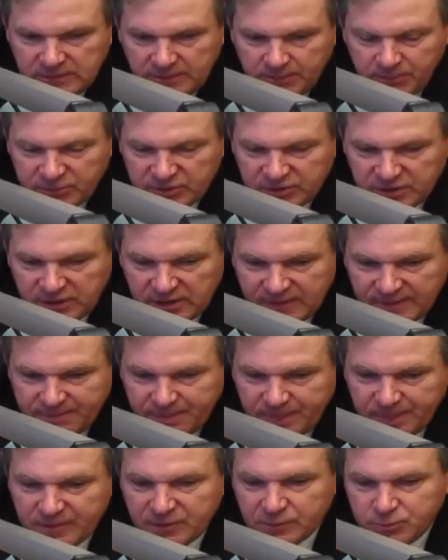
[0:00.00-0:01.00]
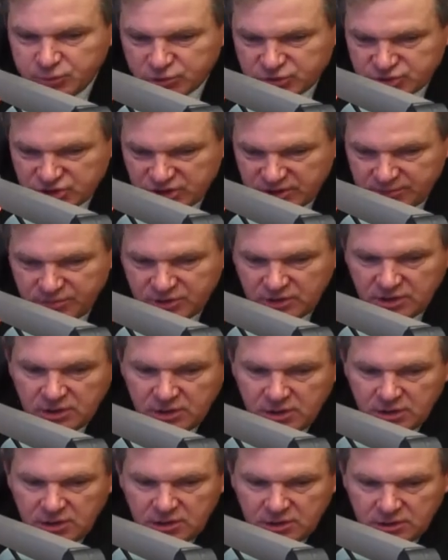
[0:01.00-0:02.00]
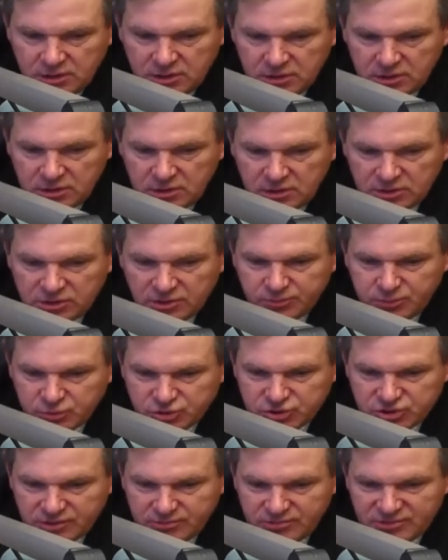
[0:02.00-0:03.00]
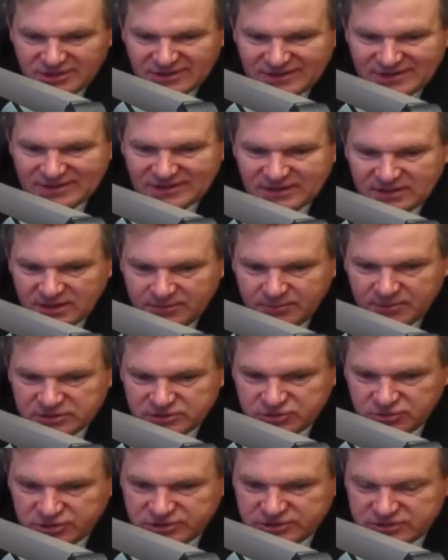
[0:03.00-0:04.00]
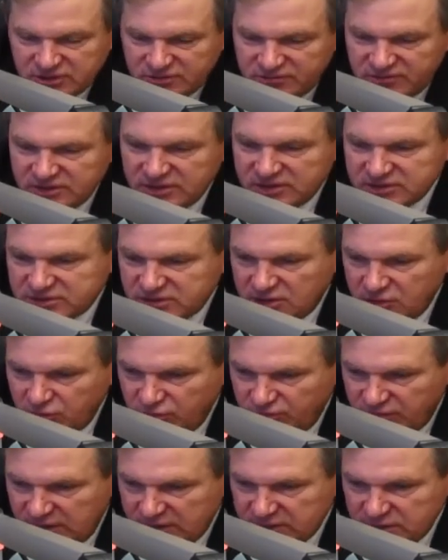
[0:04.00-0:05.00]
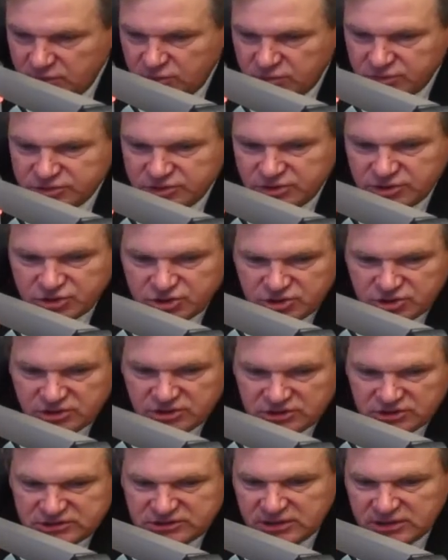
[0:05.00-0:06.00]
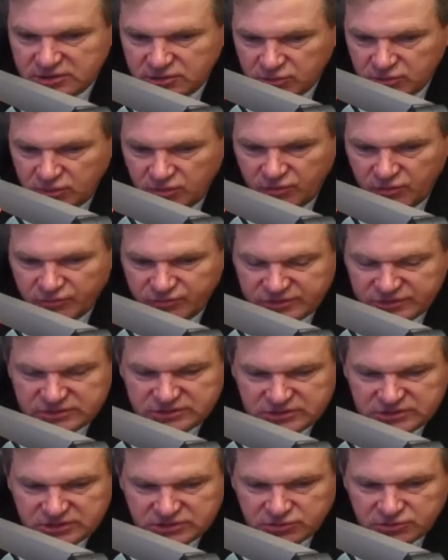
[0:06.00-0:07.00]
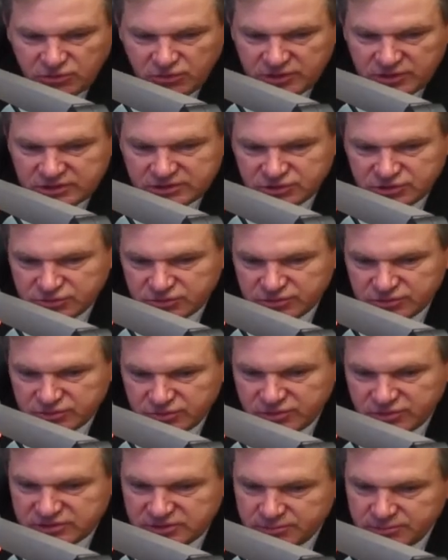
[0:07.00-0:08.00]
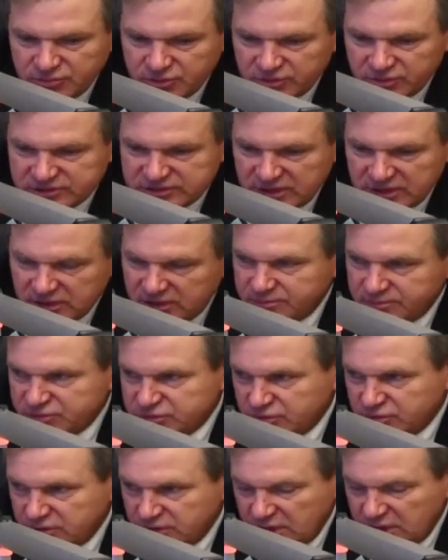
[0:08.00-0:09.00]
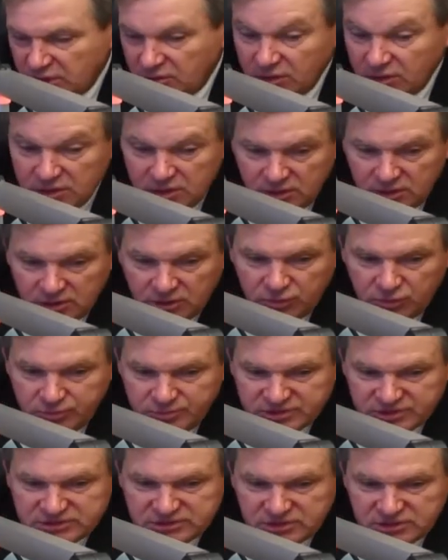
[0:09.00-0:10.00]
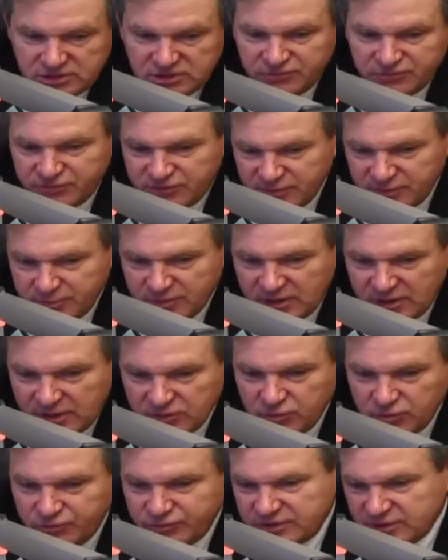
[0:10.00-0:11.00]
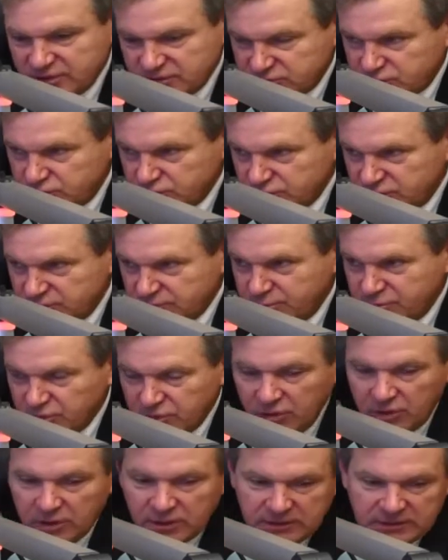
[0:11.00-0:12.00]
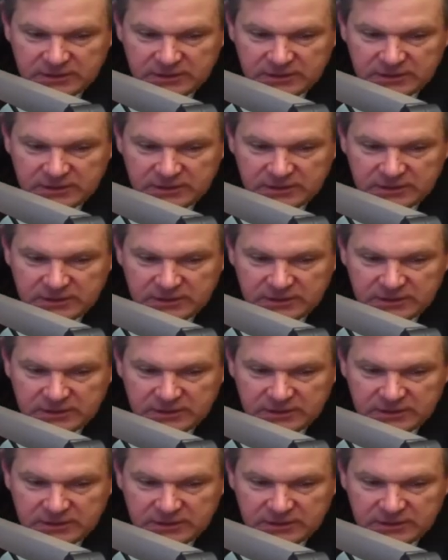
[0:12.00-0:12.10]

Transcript: była niepotrzebnie. E, niepotrzebnie ten temat został wyeskalowany, chociaż e, sedno wyjścia z koalicji rządzącej było całkiem co innego. Natomiast i w tym radiu, w tej studii było